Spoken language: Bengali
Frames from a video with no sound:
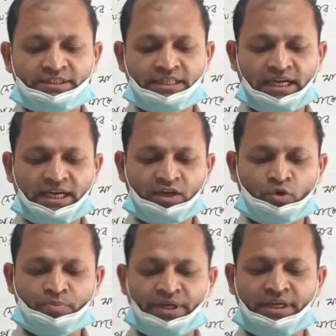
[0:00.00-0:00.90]
সাকার
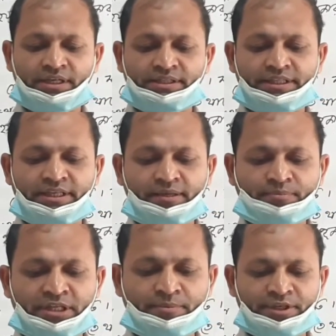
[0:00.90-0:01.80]
রূপে দেব
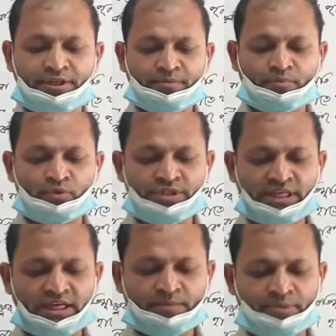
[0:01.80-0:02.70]
দেবীর
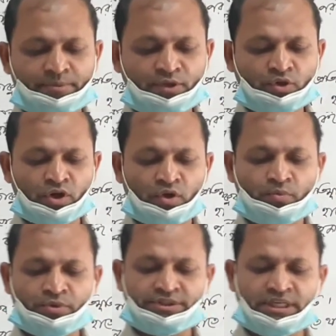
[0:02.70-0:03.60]
পূজা বিভিন্ন
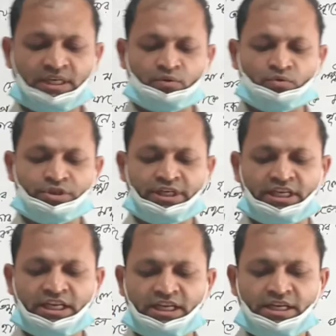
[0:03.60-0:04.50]
উপচার
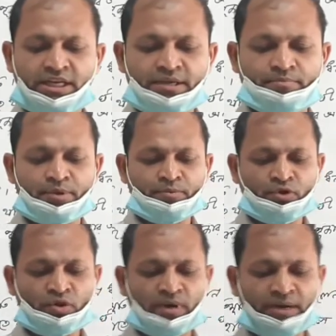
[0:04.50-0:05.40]
অনুসারে
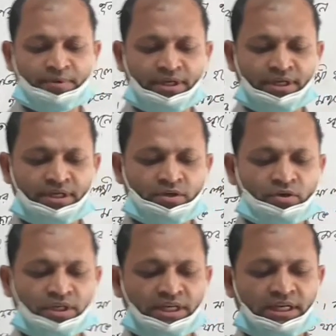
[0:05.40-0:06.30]
বিভিন্নভাবে
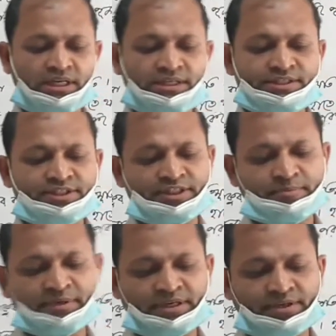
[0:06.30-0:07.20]
করা যেতে
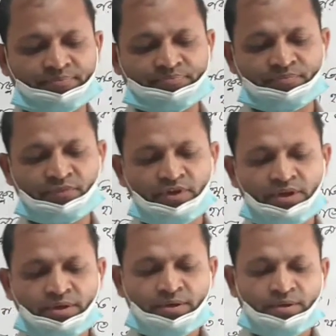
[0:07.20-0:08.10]
পারে
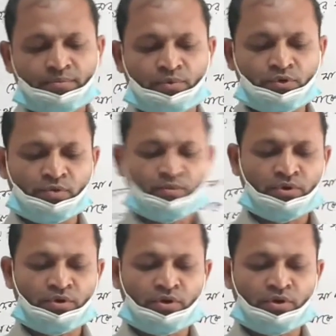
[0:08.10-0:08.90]
প্রথম হল